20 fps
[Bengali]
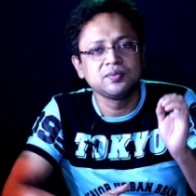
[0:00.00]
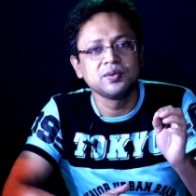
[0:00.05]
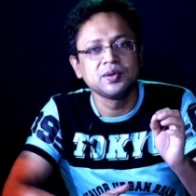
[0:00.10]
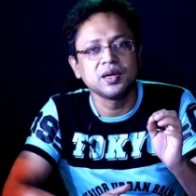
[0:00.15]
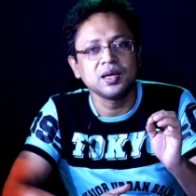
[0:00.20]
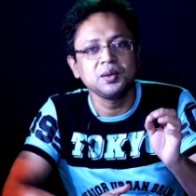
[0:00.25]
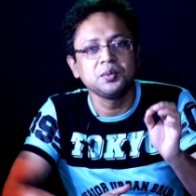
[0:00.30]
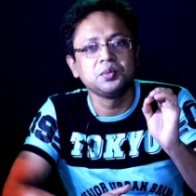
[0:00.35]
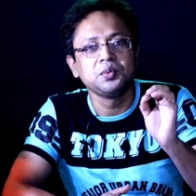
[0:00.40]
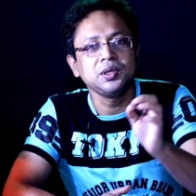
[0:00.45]

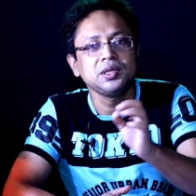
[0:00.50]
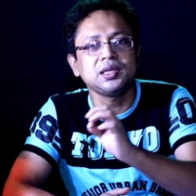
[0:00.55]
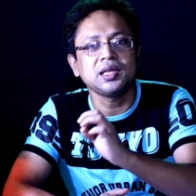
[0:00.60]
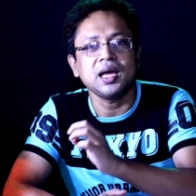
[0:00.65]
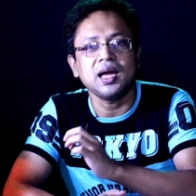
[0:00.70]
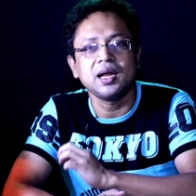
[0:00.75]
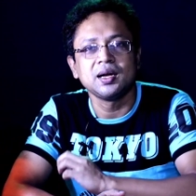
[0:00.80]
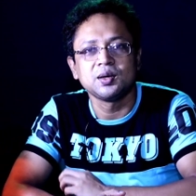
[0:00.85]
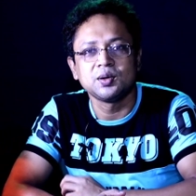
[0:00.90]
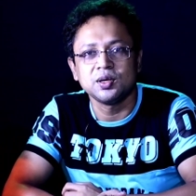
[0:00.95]
পিক্সেল ফোর এ
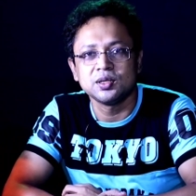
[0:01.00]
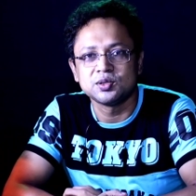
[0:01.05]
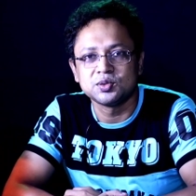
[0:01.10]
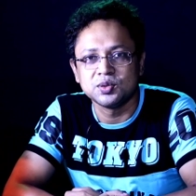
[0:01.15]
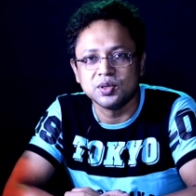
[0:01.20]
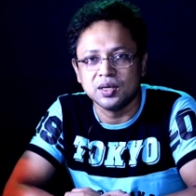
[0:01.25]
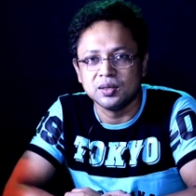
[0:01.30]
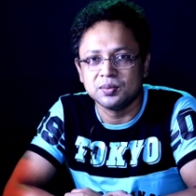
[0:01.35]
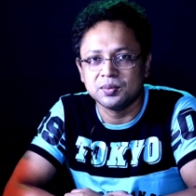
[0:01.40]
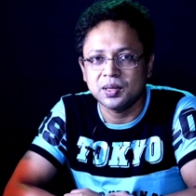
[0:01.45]
উইথ
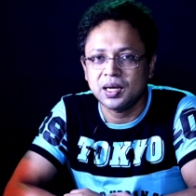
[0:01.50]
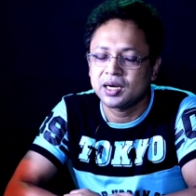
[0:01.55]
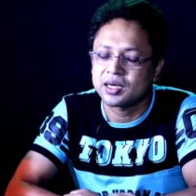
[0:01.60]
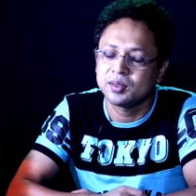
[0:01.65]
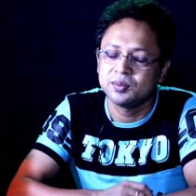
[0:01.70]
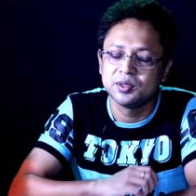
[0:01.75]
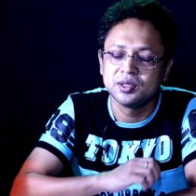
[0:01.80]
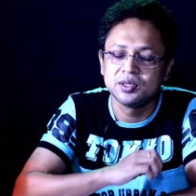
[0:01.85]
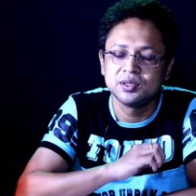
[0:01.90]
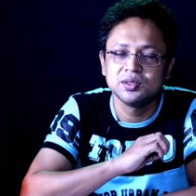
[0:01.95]
অ্যান্ড্রয়েড টুয়েলভ
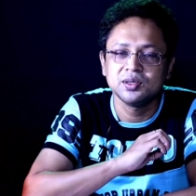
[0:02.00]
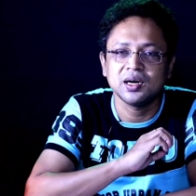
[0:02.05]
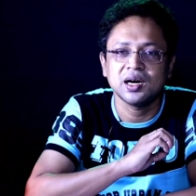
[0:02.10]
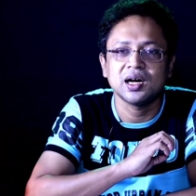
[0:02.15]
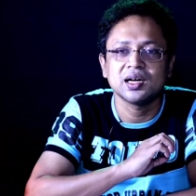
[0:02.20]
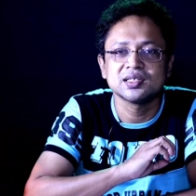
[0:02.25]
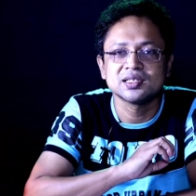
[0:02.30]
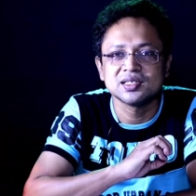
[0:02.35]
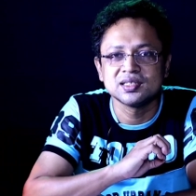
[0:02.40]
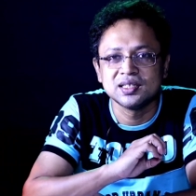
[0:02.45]
একটা
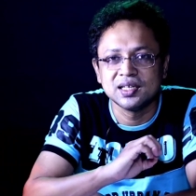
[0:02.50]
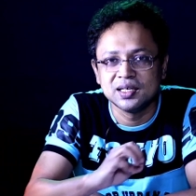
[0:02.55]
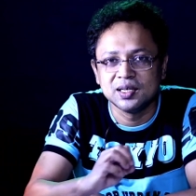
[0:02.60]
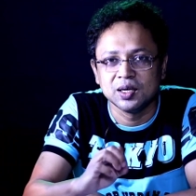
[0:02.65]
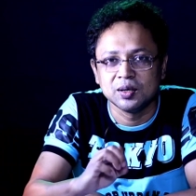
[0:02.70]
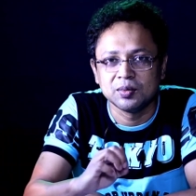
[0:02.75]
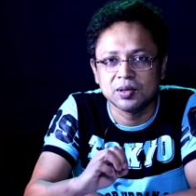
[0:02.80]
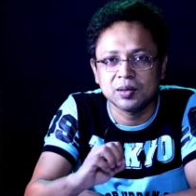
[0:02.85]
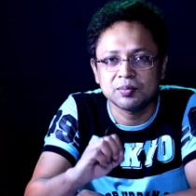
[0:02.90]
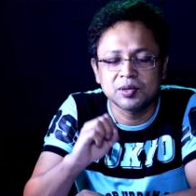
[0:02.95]
ভিডিও
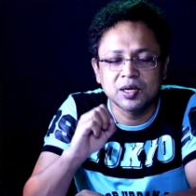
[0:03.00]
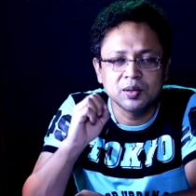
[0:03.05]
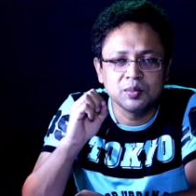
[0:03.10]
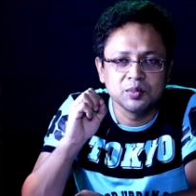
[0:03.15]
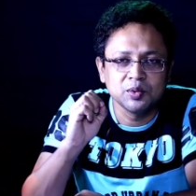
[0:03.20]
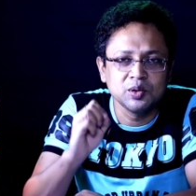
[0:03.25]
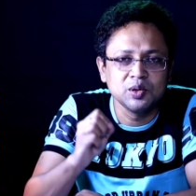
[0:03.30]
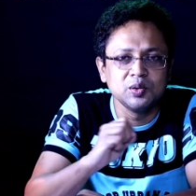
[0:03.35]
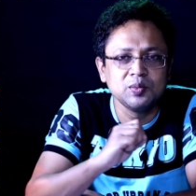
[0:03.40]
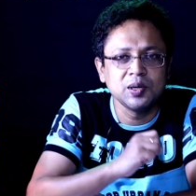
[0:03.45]
আসতেই হবে
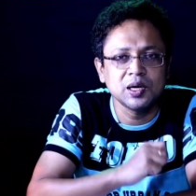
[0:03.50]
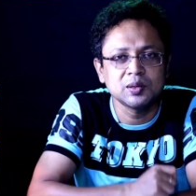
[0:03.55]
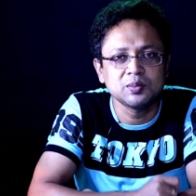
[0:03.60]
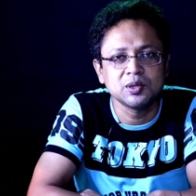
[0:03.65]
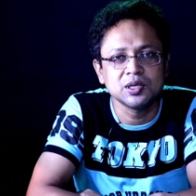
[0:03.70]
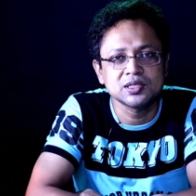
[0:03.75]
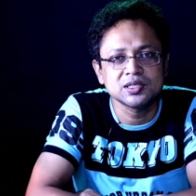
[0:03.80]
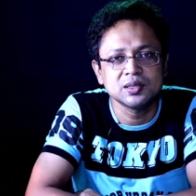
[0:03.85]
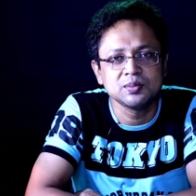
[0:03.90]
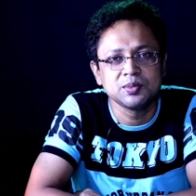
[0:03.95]
আপনারা
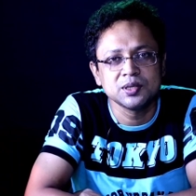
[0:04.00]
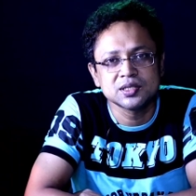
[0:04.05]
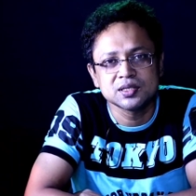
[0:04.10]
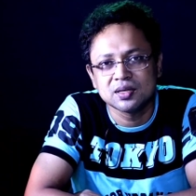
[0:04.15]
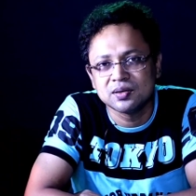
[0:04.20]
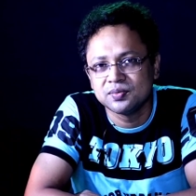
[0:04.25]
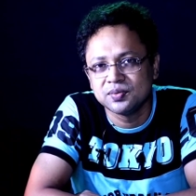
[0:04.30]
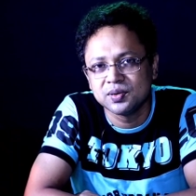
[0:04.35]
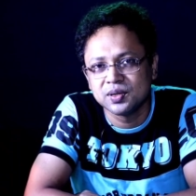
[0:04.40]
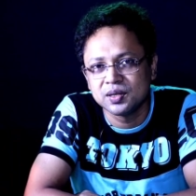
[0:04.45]
বহুবার বলেছেন
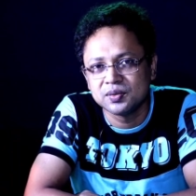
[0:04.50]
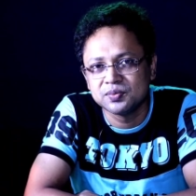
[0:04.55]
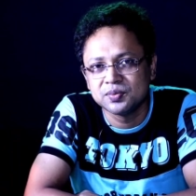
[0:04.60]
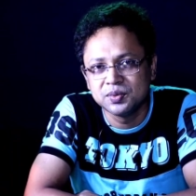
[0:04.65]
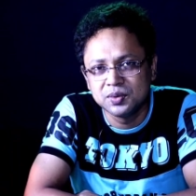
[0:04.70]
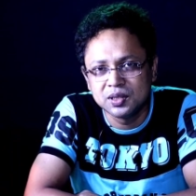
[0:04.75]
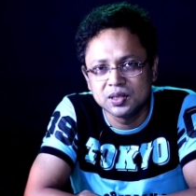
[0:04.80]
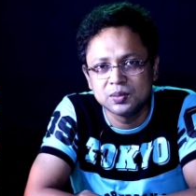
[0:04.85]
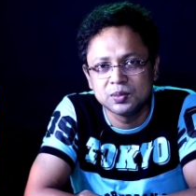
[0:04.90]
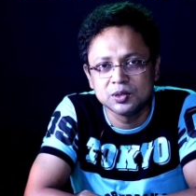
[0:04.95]
পিক্সেল ফোর
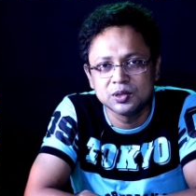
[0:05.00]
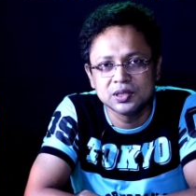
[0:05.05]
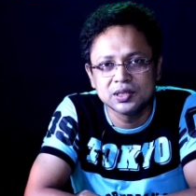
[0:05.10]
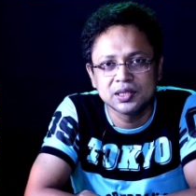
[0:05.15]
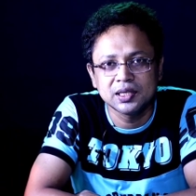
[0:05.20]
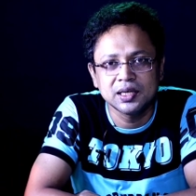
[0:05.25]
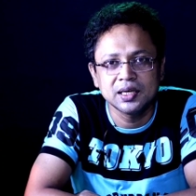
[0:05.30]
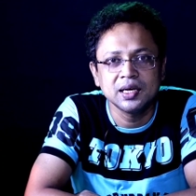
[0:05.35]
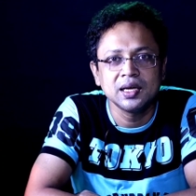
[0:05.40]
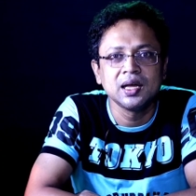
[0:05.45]
এর ফুল
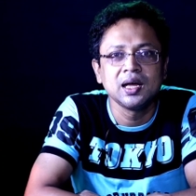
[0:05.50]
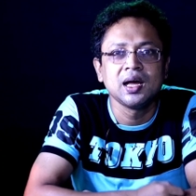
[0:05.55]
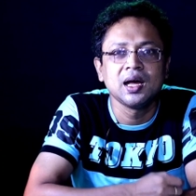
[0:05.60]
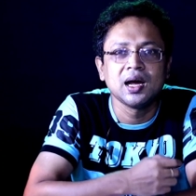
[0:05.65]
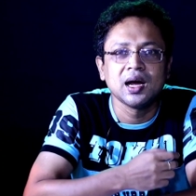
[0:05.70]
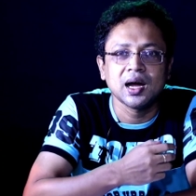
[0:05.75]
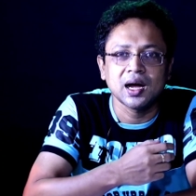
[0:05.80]
রিভিউ দিতে